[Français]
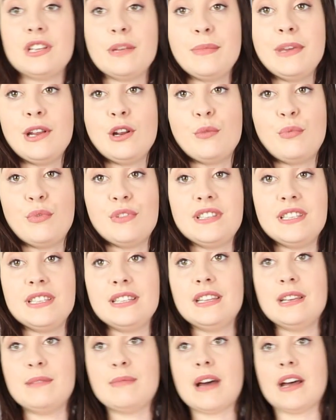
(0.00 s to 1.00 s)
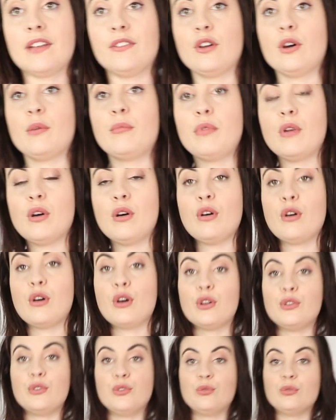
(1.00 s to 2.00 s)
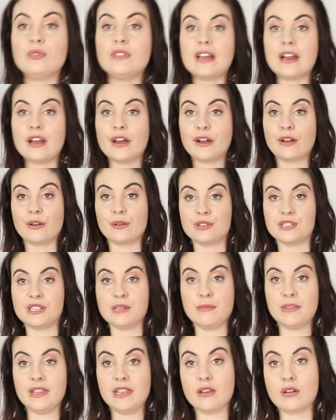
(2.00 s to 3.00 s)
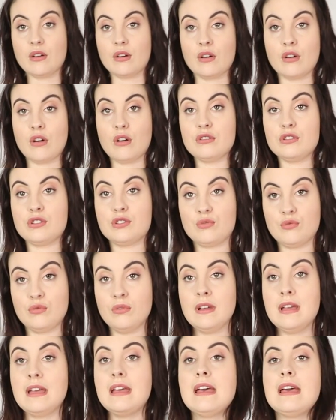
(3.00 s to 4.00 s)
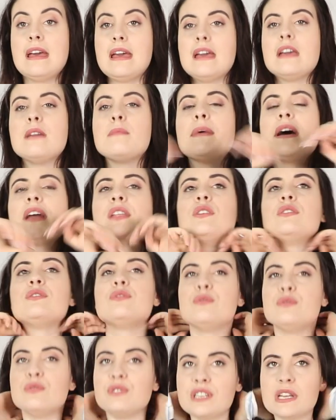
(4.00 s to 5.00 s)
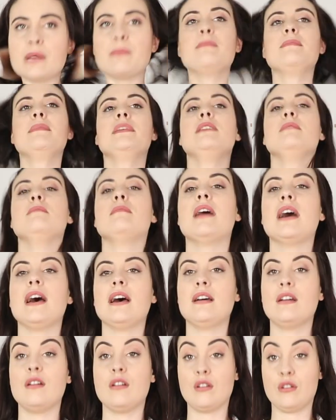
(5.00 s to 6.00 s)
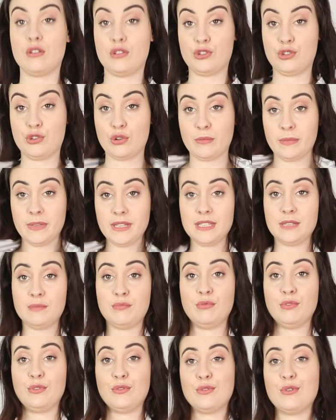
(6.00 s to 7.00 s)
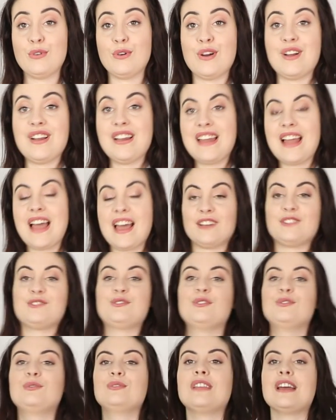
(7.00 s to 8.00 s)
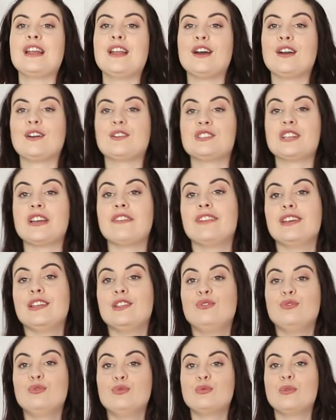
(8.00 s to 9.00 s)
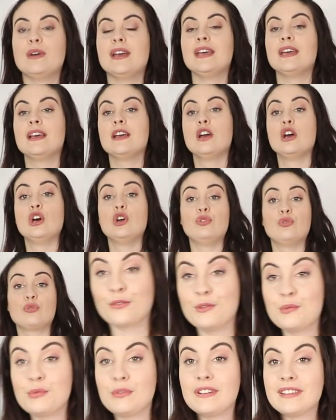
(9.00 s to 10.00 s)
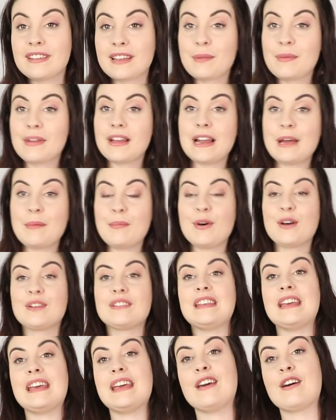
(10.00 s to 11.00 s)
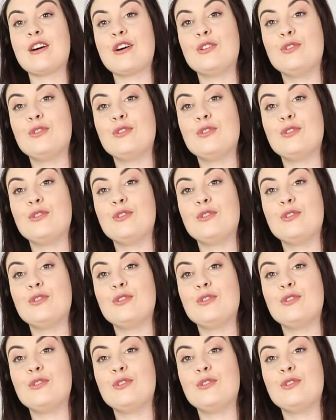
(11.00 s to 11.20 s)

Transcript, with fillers: j'ai mis le petit débardeur blanc euh, de tout à l'heure que j'ai mis euh, en dessous. Et par-dessus, j'ai mis ma euh, chemise plutôt large de tout à l'heure que j'avais nouée. Donc vous pouvez très bien la porter